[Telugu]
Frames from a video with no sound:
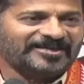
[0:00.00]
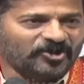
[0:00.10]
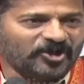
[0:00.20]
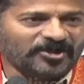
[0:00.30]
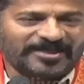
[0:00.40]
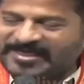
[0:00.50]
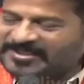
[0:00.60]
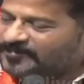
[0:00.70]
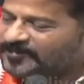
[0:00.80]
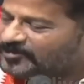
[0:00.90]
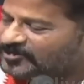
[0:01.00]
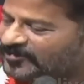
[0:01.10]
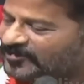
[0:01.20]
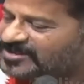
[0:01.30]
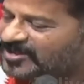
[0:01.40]
ఇందులో కేంద్ర
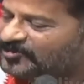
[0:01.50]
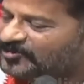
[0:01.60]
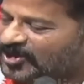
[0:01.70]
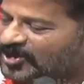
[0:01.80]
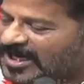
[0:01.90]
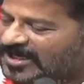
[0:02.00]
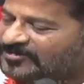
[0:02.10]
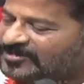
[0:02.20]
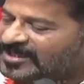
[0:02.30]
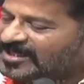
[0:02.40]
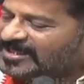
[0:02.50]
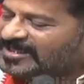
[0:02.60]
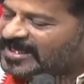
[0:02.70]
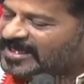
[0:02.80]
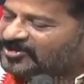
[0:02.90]
ప్రభుత్వం ఇచ్చిన ఉద్యోగాలు
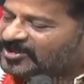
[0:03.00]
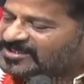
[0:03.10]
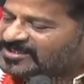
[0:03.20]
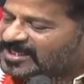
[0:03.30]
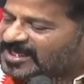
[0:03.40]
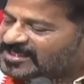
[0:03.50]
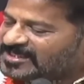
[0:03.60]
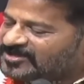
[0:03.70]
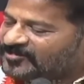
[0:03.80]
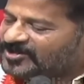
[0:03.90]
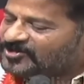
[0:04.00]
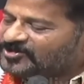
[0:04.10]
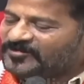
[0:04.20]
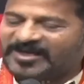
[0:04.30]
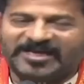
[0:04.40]
ఏడు లక్షల ఇరవై
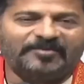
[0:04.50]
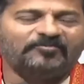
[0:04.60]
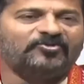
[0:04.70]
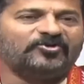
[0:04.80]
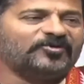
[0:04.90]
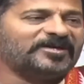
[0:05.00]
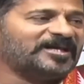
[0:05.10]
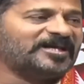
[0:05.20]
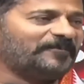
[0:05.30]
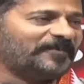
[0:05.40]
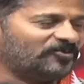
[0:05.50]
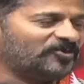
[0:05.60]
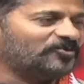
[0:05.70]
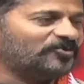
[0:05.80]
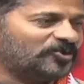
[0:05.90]
రెండు వేల మూడు వందల
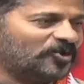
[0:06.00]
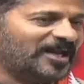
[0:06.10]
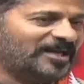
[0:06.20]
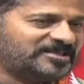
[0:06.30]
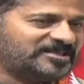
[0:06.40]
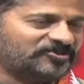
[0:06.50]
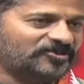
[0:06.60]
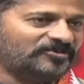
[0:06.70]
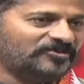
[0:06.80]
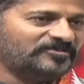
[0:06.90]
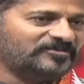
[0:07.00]
పదకొండు ఉద్యోగాలు ఇచ్చిండ్రు